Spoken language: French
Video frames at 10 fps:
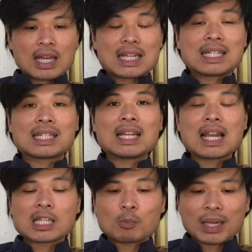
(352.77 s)
Et c'est
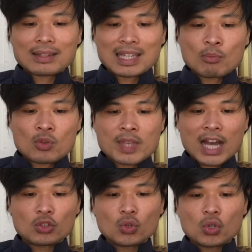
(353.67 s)
l'esprit
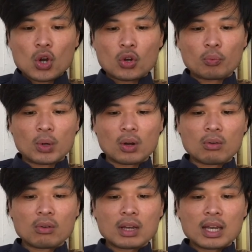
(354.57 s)
démoniaque du coq blanc
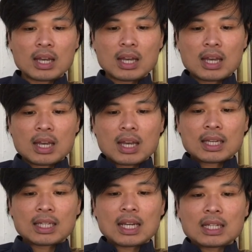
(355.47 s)

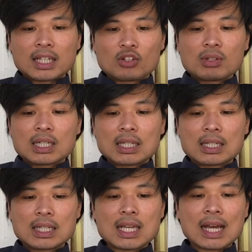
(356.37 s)
qui les a
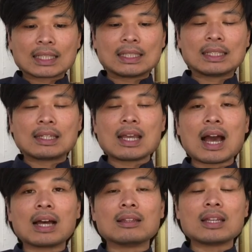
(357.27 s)
jusqu'ici incités
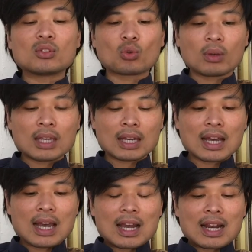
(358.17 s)
à détruire
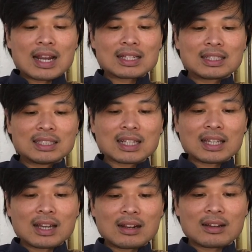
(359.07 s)
la
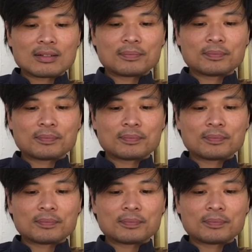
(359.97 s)
citadelle.